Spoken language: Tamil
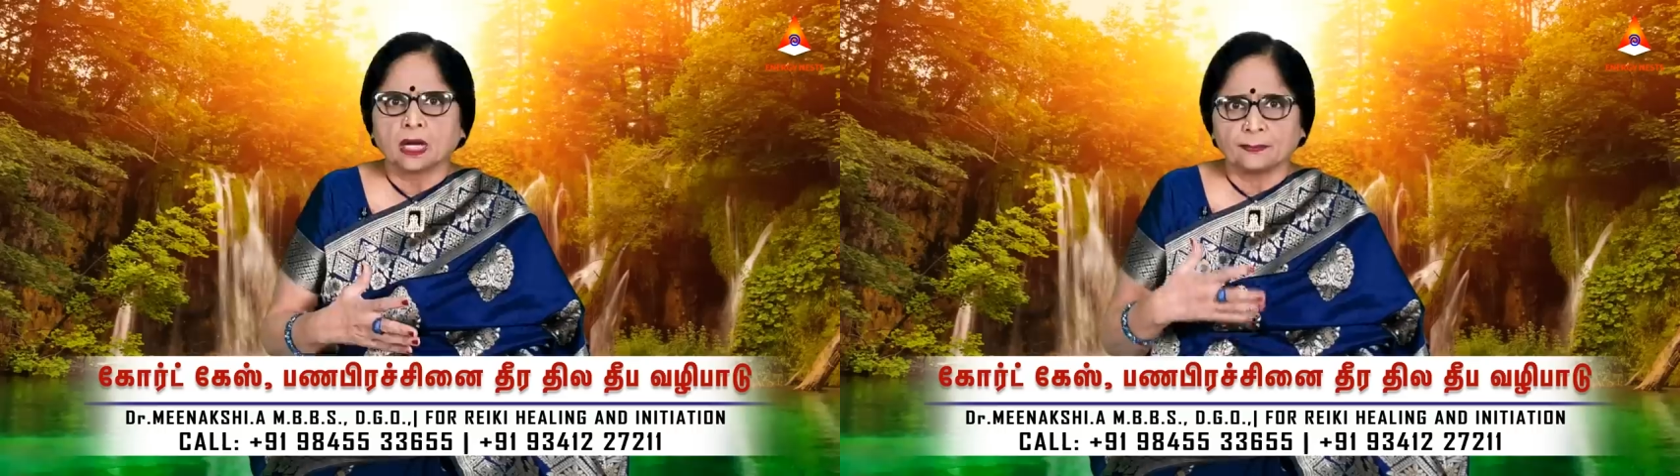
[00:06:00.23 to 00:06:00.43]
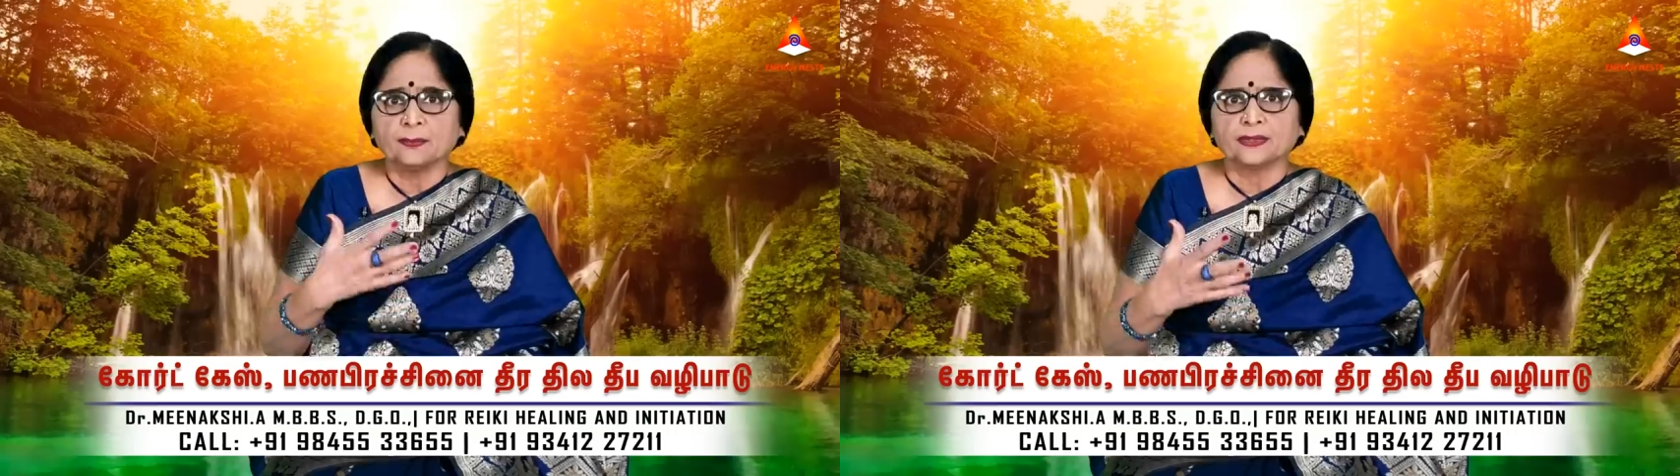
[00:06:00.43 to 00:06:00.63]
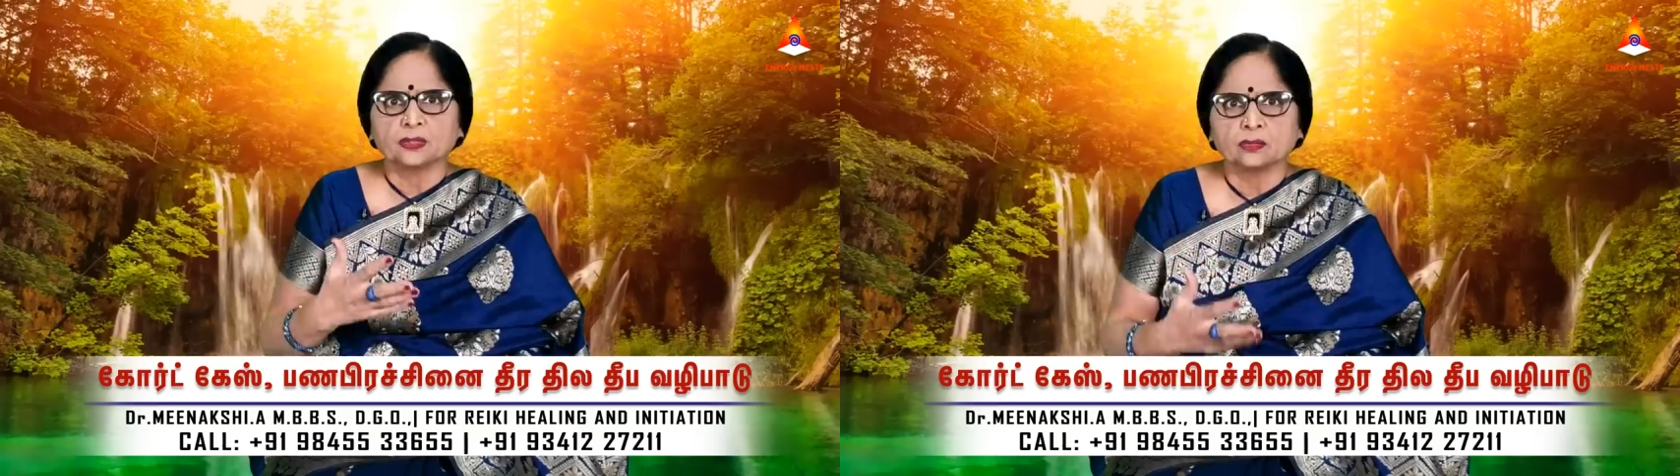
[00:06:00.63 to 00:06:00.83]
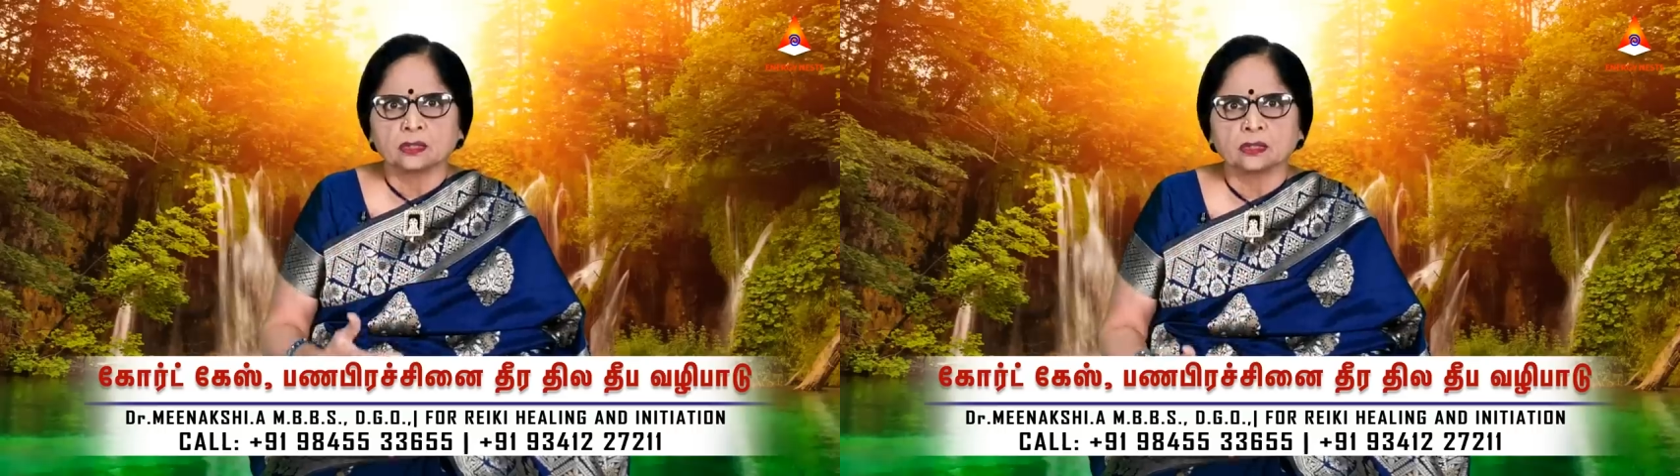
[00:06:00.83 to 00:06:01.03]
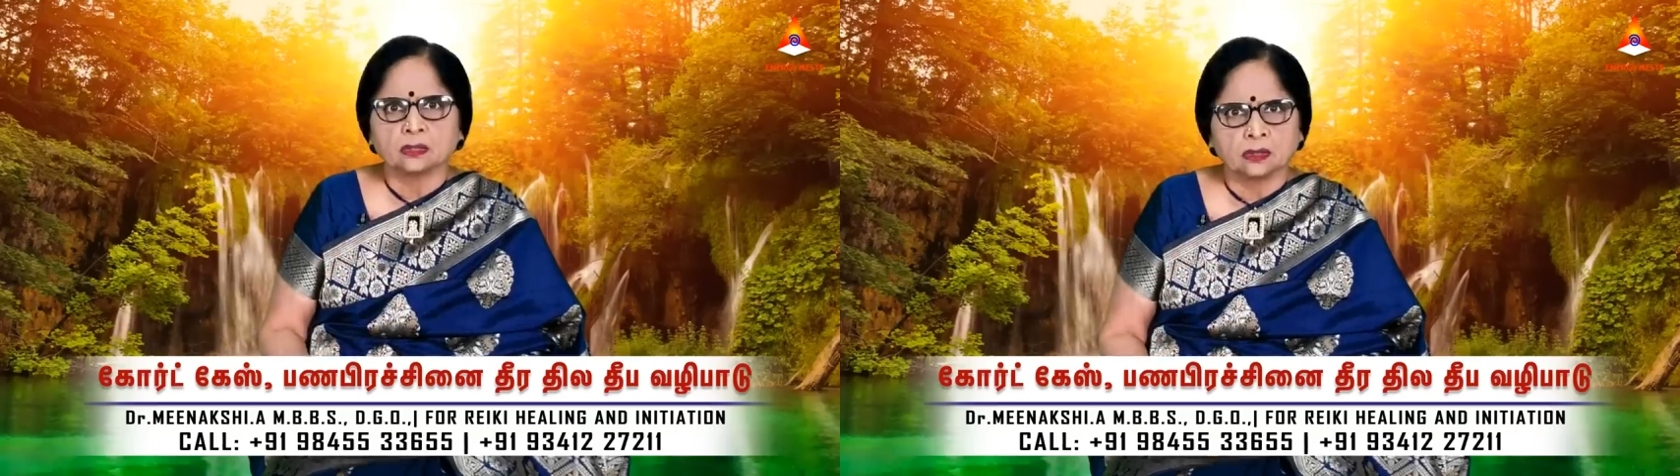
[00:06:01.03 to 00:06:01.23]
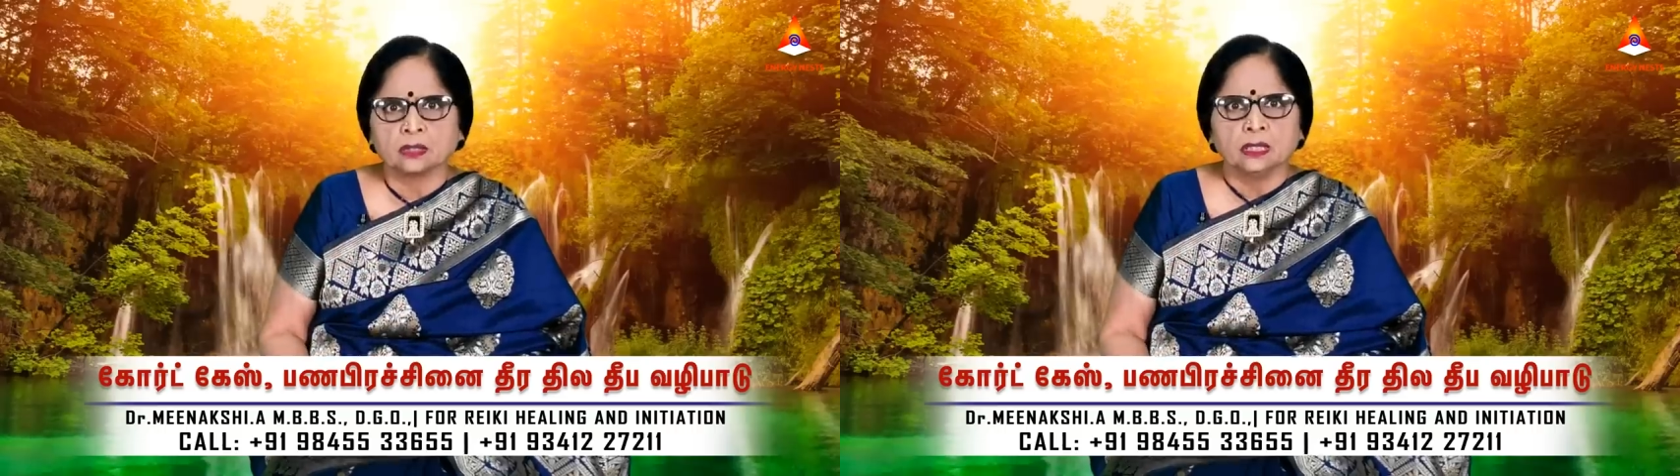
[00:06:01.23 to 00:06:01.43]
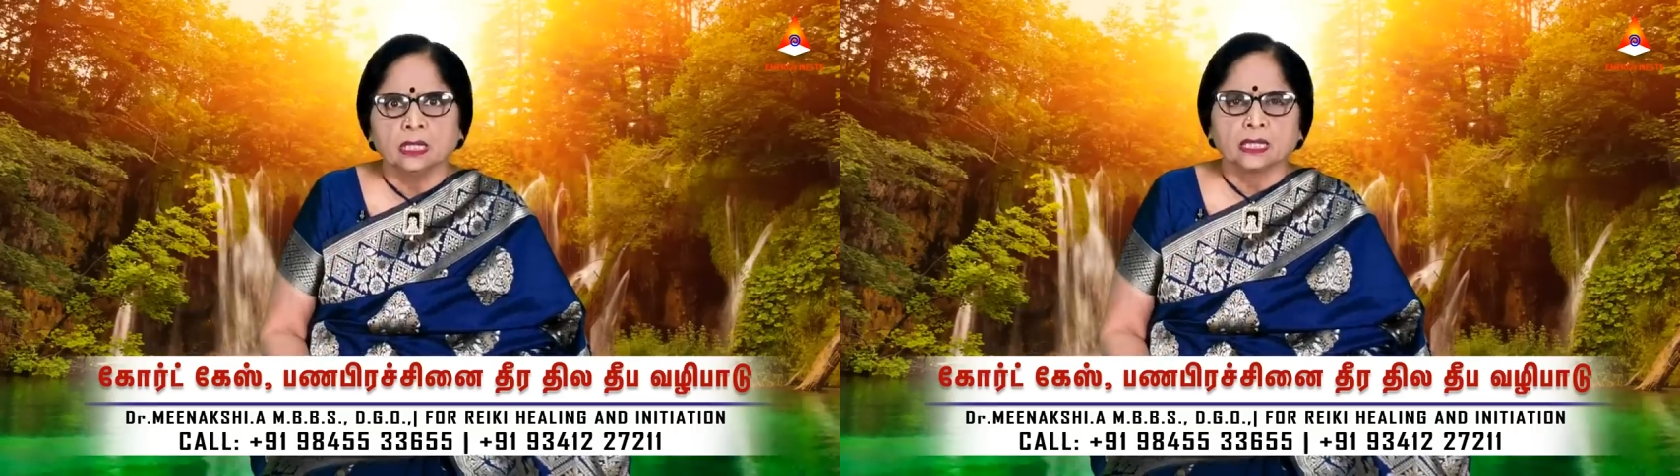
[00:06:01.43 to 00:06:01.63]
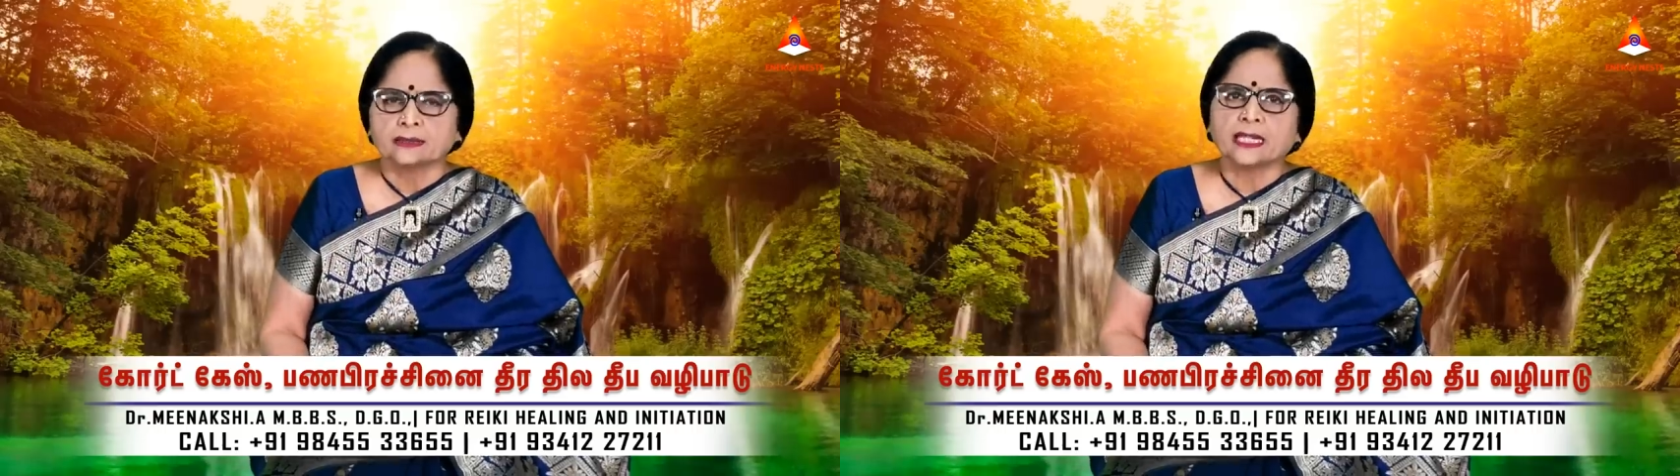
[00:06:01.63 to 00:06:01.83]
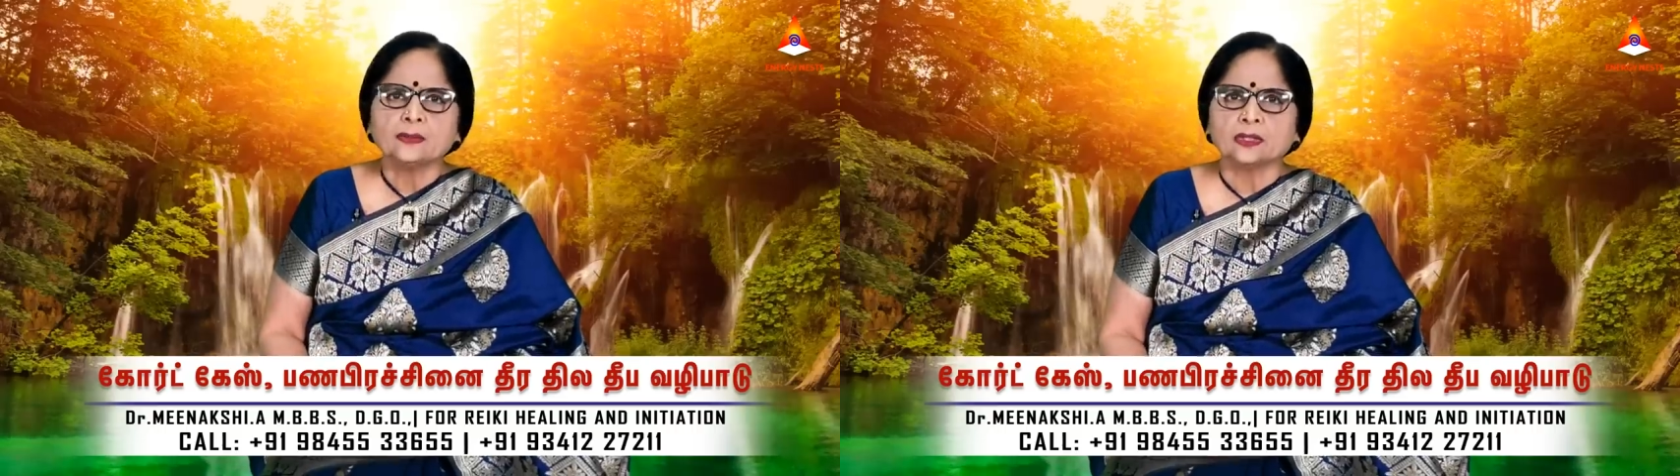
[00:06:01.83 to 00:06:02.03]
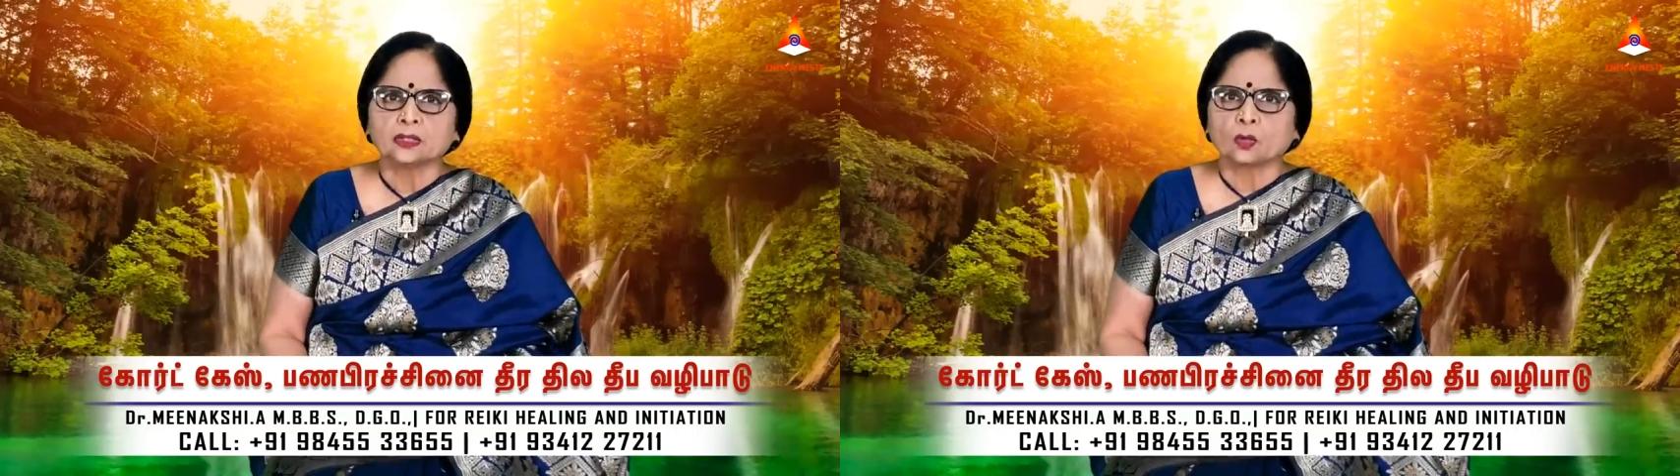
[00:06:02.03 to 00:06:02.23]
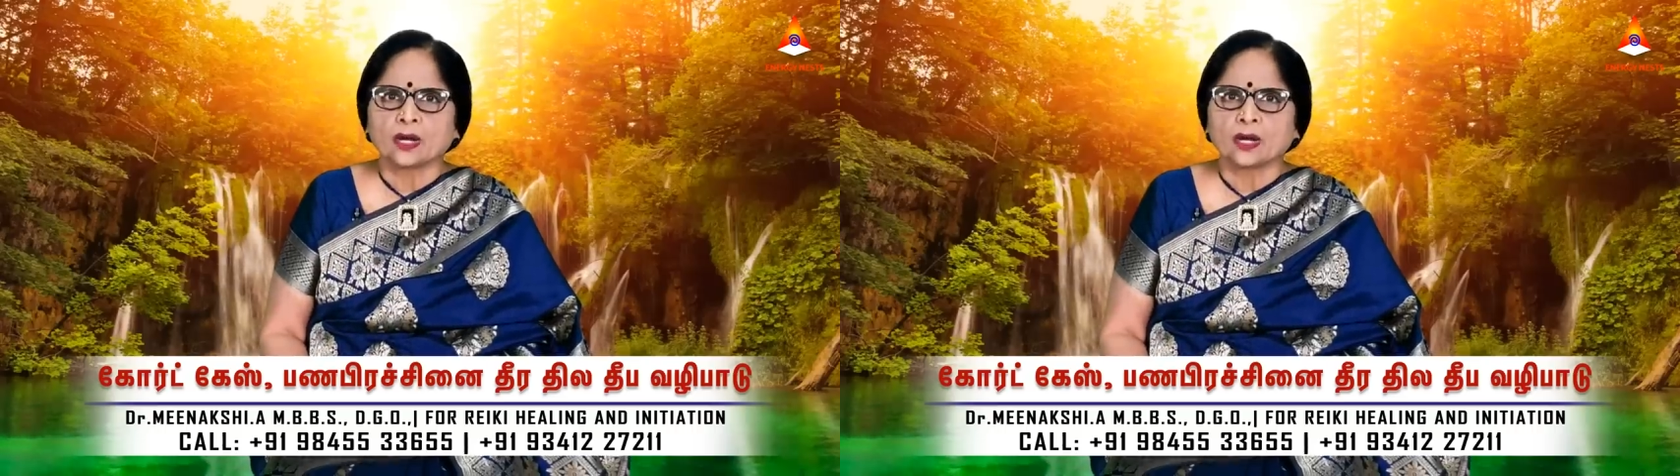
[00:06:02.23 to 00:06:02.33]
அப்படிப்பட்ட ஒரு தெய்வம் அந்த